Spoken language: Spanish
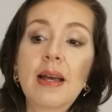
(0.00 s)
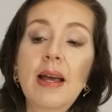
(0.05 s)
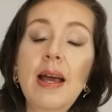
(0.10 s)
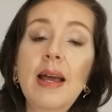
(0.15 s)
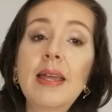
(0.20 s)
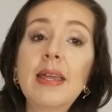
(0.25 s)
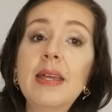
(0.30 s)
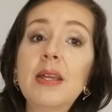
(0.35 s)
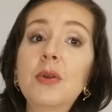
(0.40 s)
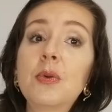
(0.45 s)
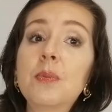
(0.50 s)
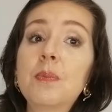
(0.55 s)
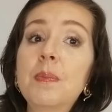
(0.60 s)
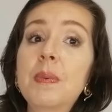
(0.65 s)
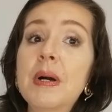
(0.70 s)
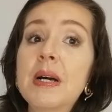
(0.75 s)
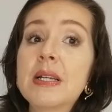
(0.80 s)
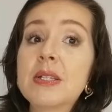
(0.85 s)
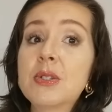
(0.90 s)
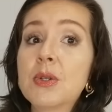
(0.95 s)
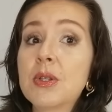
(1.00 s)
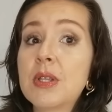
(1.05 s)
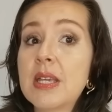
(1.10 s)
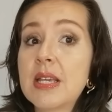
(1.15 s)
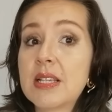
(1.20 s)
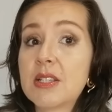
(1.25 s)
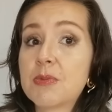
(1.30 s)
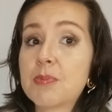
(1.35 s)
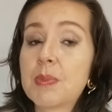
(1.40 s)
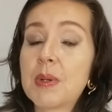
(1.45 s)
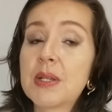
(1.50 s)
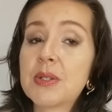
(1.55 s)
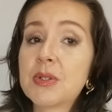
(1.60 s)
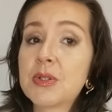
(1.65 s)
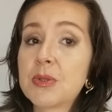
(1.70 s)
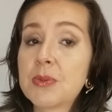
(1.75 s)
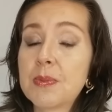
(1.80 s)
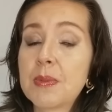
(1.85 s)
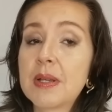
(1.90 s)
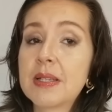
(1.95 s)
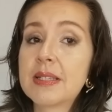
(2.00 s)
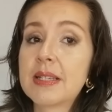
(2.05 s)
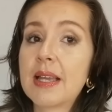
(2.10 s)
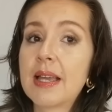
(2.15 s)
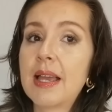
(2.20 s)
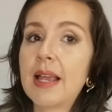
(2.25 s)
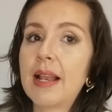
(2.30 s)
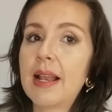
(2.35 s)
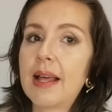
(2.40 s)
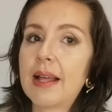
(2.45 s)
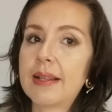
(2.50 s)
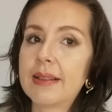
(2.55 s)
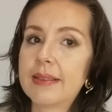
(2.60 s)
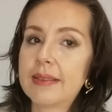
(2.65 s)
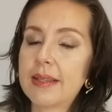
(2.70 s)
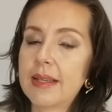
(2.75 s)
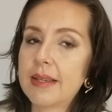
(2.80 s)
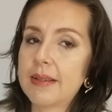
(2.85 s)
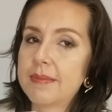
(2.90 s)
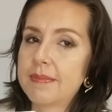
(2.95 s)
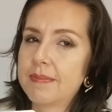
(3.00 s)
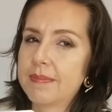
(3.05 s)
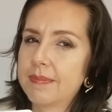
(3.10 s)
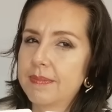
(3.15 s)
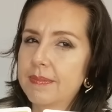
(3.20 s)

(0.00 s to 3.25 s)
a ir un paso, diez pasos más adelante,